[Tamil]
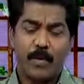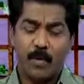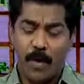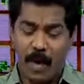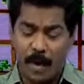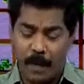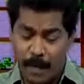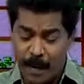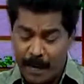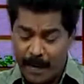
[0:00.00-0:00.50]

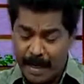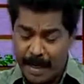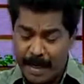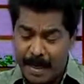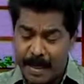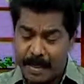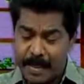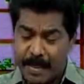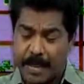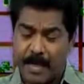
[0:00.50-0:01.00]
கிளம்ப வேண்டிய
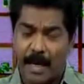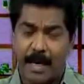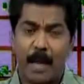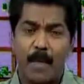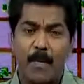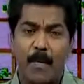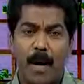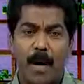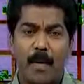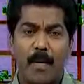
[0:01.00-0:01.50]
நேரத்து
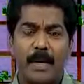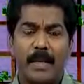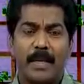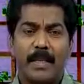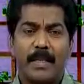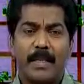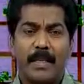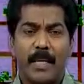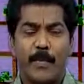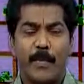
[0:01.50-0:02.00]
கிளம்பாமல்
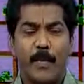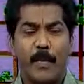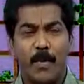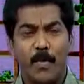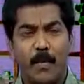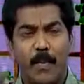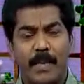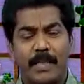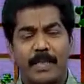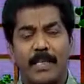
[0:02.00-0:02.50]

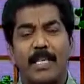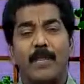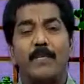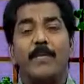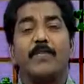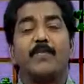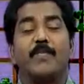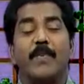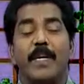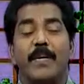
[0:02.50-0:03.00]
இப்பொழுது பஸ்ஸை
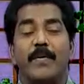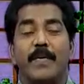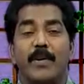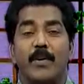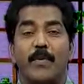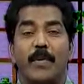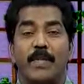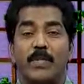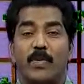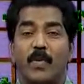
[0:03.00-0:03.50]
மிஸ்
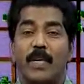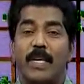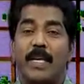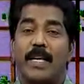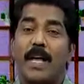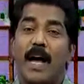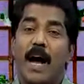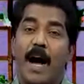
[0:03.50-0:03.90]
பண்ணிவிட்டோம் என்று சொல்லி